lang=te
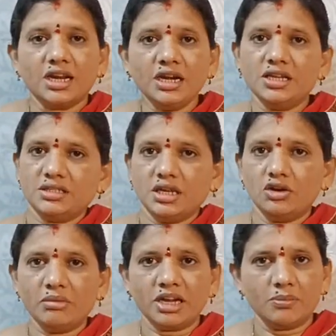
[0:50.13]
కలరే
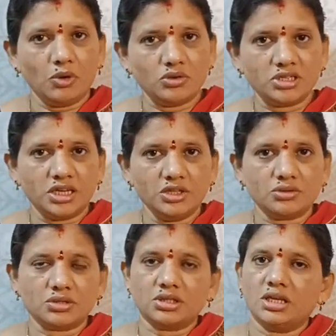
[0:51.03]
డిజైన్ లో మనకి బ్లౌజ్
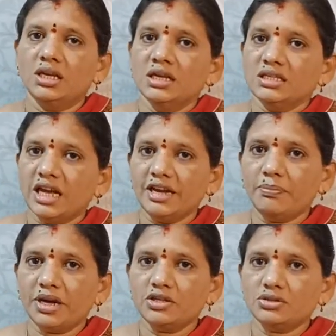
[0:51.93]
అనేది వస్తుంది
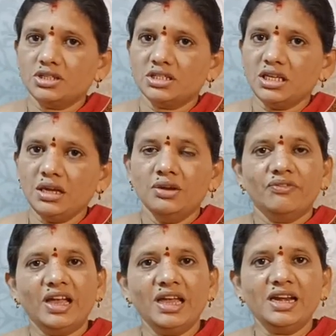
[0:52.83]
శారీ ప్రైస్ వచ్చేసి
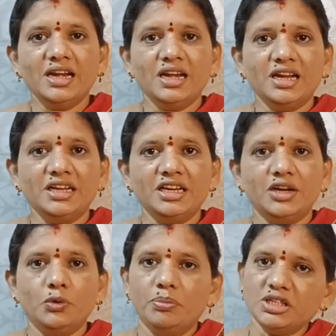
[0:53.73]
ఫైవ్ హండ్రెడ్ నైన్టీ
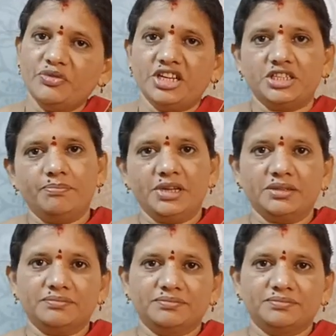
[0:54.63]
నైన్ రూపీస్ ఫ్రీ
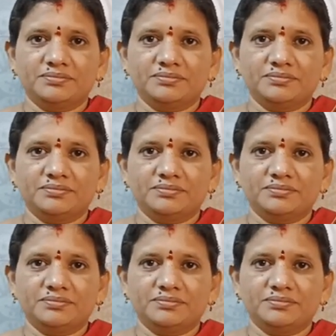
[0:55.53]
షిప్పింగ్